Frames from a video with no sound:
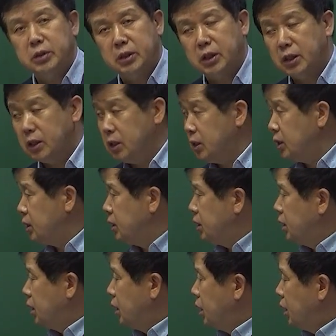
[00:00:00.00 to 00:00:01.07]
자,
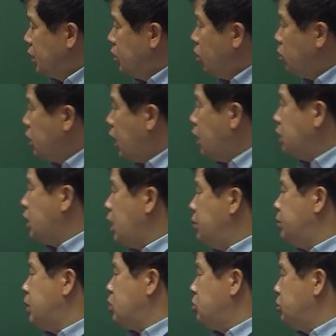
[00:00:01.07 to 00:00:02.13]
여기다가
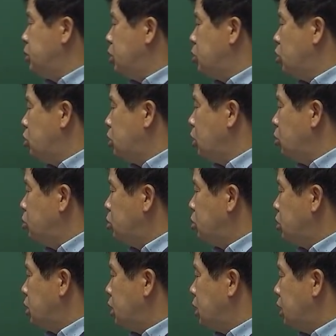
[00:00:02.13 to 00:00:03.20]
대입을 해주면 돼 절대
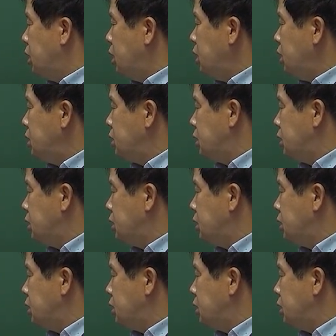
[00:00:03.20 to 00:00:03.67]
온도로다가.